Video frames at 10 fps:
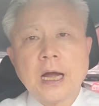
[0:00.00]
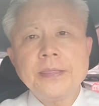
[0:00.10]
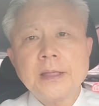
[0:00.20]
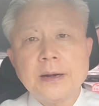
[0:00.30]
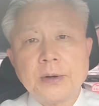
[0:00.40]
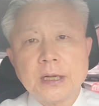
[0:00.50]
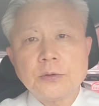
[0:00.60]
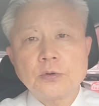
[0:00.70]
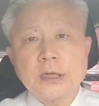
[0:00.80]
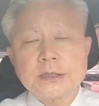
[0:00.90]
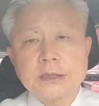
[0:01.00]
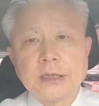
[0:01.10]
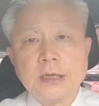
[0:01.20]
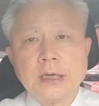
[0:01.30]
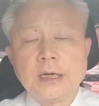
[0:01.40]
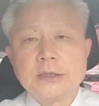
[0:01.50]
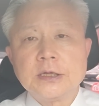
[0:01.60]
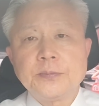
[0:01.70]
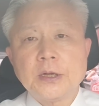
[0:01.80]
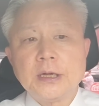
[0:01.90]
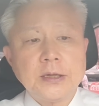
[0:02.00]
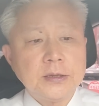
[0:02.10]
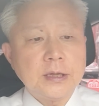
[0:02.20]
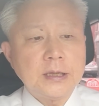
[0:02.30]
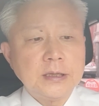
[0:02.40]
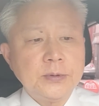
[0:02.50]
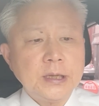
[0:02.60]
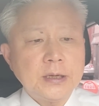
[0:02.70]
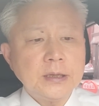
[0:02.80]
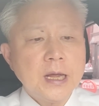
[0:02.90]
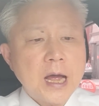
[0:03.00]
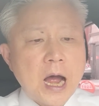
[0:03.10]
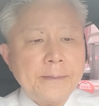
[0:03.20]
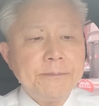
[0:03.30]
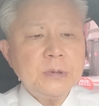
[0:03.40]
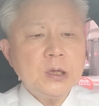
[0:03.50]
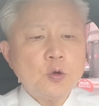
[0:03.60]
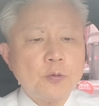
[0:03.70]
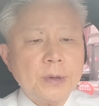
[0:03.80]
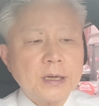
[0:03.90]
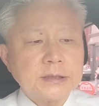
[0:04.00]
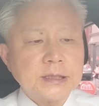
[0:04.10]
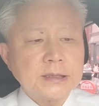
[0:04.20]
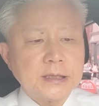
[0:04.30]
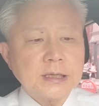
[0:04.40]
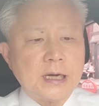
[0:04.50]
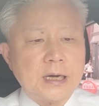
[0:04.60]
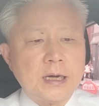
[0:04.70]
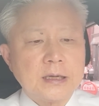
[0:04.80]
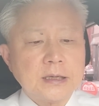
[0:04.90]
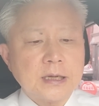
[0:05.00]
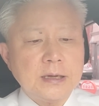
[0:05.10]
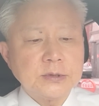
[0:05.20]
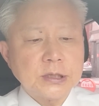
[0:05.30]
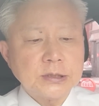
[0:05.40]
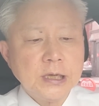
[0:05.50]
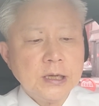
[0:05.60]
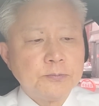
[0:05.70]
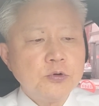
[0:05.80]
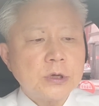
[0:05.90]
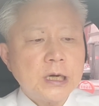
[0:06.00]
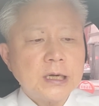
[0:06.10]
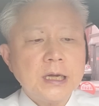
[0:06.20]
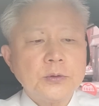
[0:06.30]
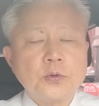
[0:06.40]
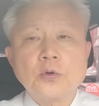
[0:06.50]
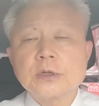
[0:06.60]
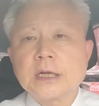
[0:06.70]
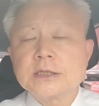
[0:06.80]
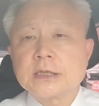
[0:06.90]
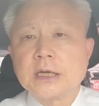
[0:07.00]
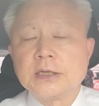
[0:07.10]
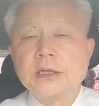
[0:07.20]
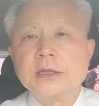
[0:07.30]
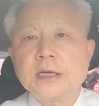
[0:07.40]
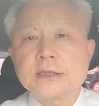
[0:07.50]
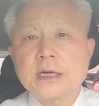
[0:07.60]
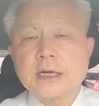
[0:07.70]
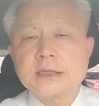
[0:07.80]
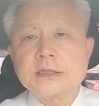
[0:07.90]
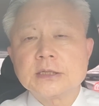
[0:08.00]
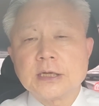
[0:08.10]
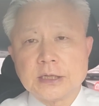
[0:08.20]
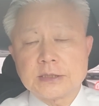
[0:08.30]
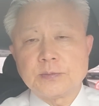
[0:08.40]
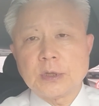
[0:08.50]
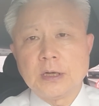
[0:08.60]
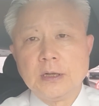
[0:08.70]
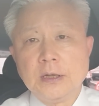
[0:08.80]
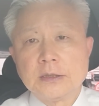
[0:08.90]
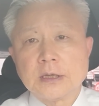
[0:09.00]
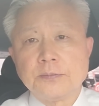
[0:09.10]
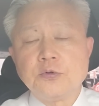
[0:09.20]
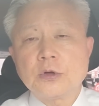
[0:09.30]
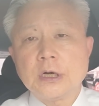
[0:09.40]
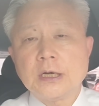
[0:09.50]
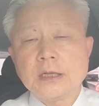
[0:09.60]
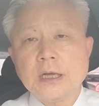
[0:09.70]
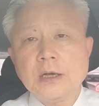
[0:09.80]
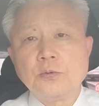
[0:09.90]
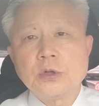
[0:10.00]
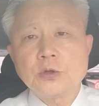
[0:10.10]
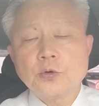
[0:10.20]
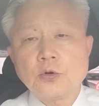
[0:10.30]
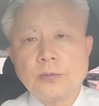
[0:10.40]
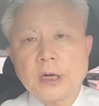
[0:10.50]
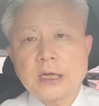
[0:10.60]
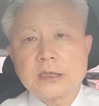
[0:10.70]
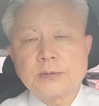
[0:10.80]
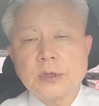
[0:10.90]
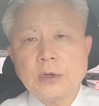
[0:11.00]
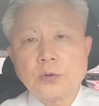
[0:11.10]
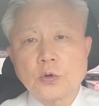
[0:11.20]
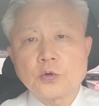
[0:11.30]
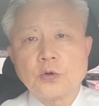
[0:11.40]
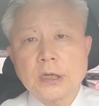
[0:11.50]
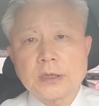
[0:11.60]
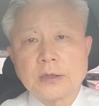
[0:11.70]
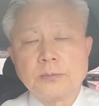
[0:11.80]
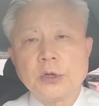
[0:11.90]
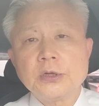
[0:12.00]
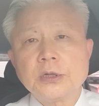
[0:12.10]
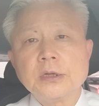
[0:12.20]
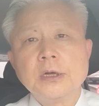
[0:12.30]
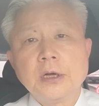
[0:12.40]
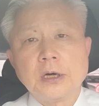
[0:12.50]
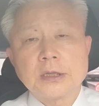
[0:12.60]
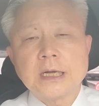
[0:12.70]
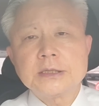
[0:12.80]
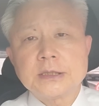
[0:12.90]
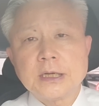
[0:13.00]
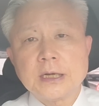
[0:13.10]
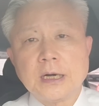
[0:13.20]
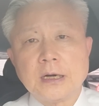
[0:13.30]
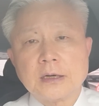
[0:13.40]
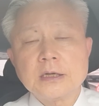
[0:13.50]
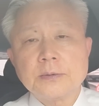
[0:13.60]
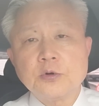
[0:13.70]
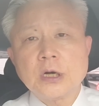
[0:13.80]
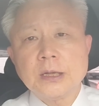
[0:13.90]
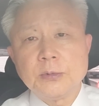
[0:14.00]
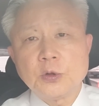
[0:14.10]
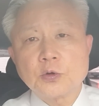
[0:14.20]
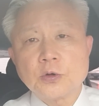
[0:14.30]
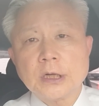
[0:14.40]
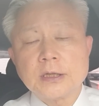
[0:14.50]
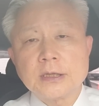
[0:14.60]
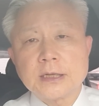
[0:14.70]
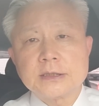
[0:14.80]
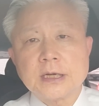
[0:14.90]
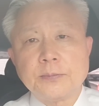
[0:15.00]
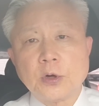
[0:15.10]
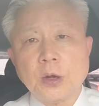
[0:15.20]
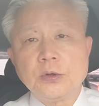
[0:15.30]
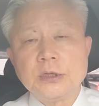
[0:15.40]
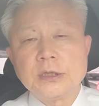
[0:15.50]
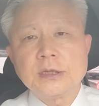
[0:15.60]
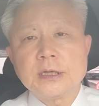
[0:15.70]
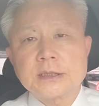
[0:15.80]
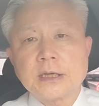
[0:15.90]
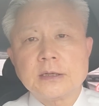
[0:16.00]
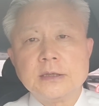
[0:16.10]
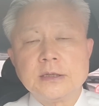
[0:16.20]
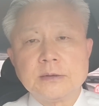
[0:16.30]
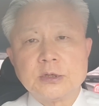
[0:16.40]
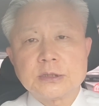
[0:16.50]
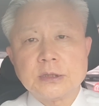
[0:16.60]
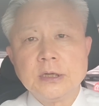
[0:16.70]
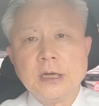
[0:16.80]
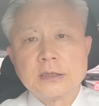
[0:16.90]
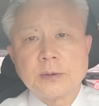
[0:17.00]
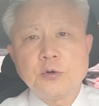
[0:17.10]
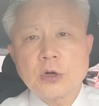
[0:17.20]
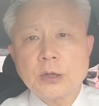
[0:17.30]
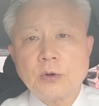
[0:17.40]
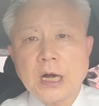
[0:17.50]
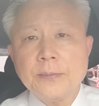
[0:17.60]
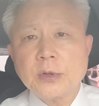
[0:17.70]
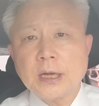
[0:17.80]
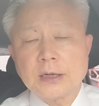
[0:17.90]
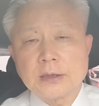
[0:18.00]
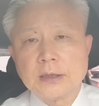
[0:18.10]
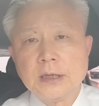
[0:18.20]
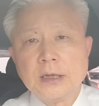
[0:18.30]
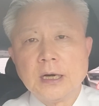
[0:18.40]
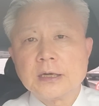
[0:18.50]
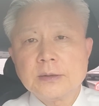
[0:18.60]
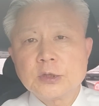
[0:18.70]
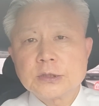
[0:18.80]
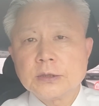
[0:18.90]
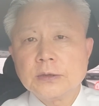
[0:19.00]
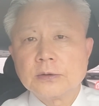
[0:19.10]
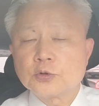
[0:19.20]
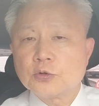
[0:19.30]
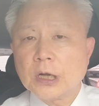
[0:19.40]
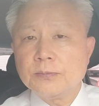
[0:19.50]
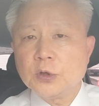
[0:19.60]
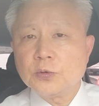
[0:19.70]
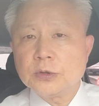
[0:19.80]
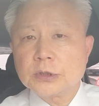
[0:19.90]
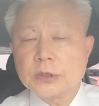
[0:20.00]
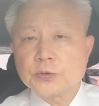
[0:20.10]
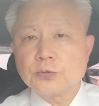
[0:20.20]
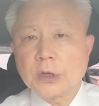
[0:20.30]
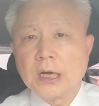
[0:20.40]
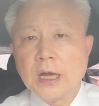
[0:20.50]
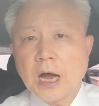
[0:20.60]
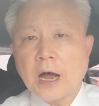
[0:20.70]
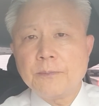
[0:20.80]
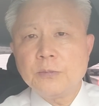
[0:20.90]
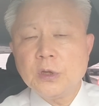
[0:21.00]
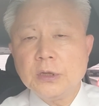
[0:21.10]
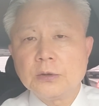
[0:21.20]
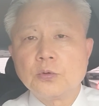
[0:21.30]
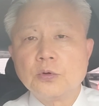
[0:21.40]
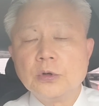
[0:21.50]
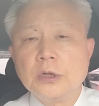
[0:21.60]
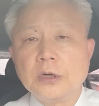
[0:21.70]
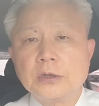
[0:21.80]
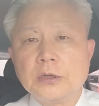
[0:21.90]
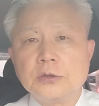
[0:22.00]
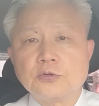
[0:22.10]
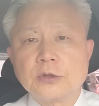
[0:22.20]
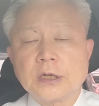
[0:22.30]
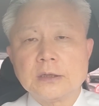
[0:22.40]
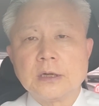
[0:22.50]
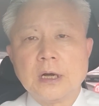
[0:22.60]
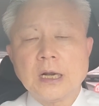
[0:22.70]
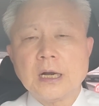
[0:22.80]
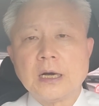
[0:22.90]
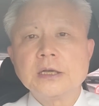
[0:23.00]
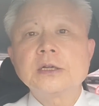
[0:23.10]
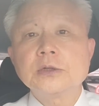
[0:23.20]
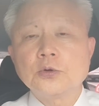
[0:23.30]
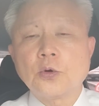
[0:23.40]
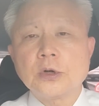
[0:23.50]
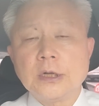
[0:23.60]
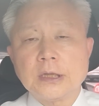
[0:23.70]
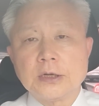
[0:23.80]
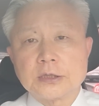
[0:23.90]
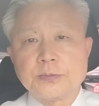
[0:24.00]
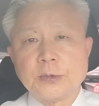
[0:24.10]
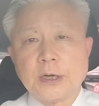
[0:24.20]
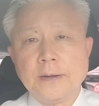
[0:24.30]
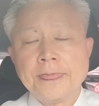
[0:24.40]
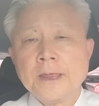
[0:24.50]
한 달 만에 또다시 에, 집회를 했는데 이번에는 한미동맹 끝장내자 아, 그렇게 하면서 북한의 노동단체 연대사까지 등장했습니다. 자, 북한의 우리 쪽으로 말하자면 노총 같은 뭐 이런 어, 단체가 그러니까 북한의 민노총 같은 단체가 보내온 연대사를 읽으면서 자, 북한과 함께하는 아, 그러면서 어, 주한미군 철수와 한미 훈련을 중단하라 이런 요구를 했던 것입니다.